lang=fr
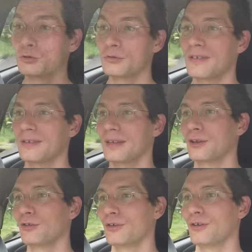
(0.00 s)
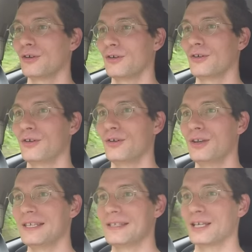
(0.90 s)
chose, c'est que
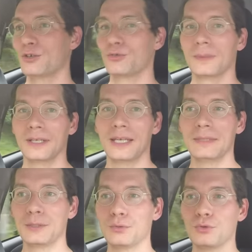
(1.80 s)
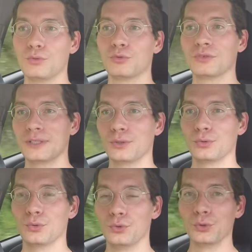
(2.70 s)
les singes ont pris l'habitude de monter
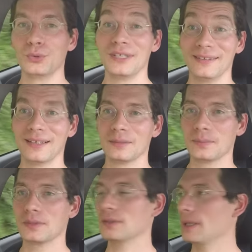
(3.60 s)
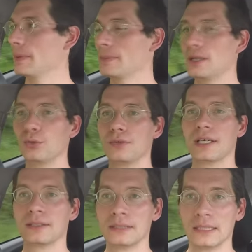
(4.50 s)
sur le dos des daims, parce qu'il y a pas mal de
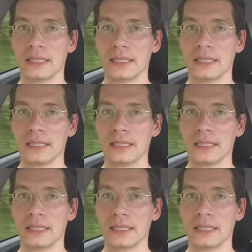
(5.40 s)
daims